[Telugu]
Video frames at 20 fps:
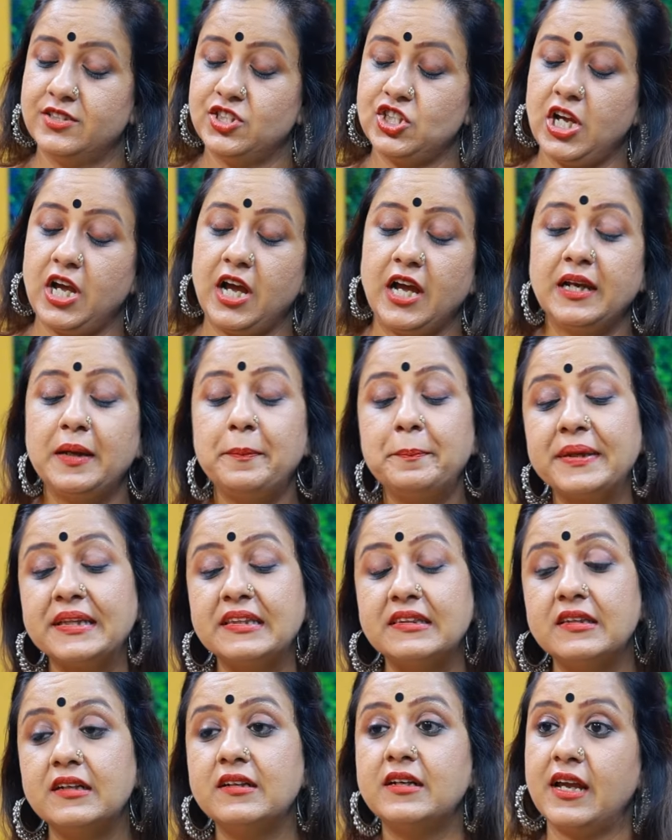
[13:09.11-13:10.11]
చాలా
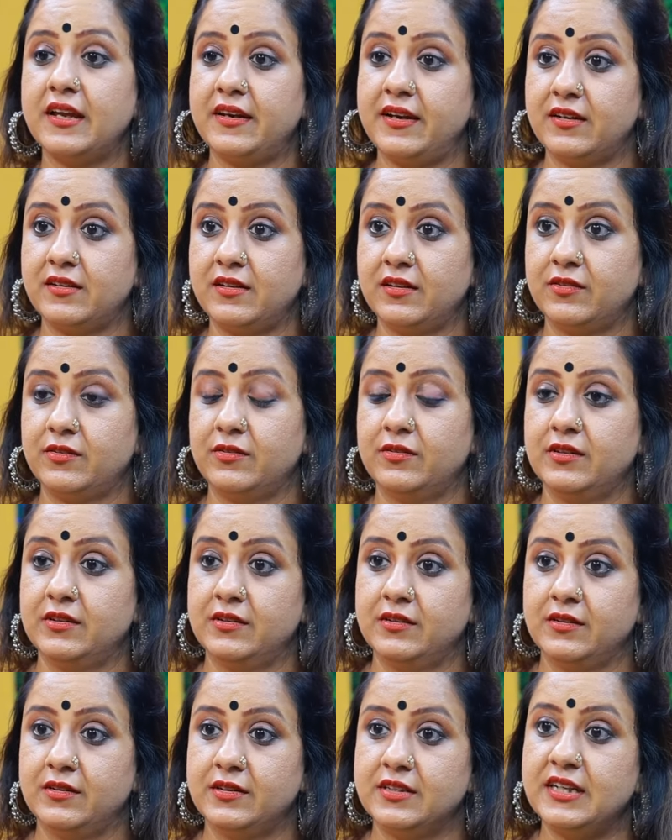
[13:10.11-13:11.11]
పెద్ద డైరెక్టర్
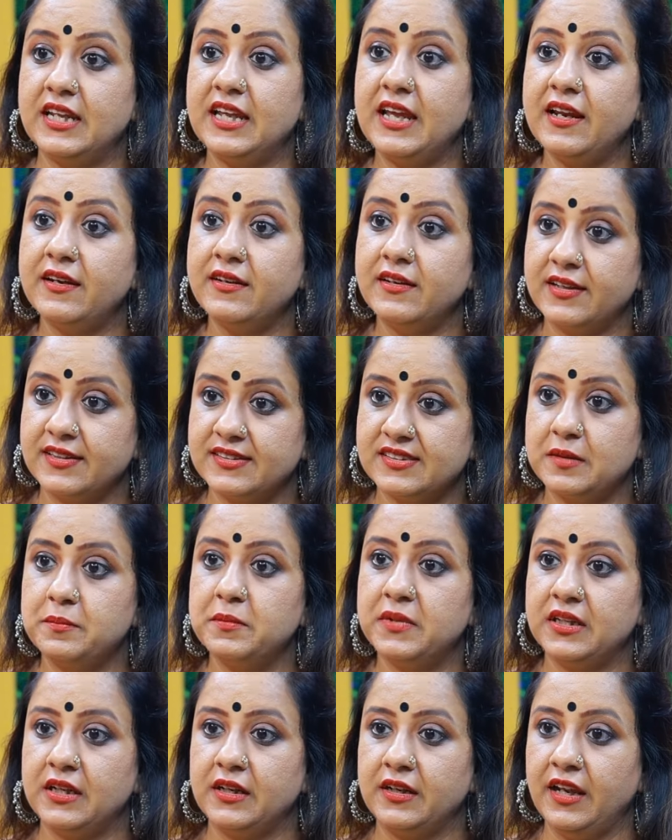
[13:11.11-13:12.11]
టిఎన్
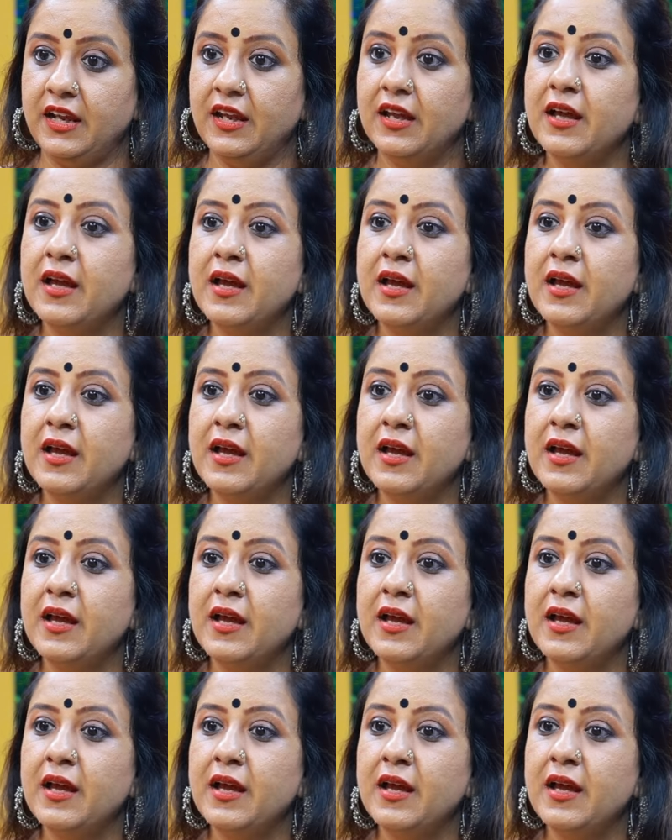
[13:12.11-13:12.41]
నరసింహన్ అని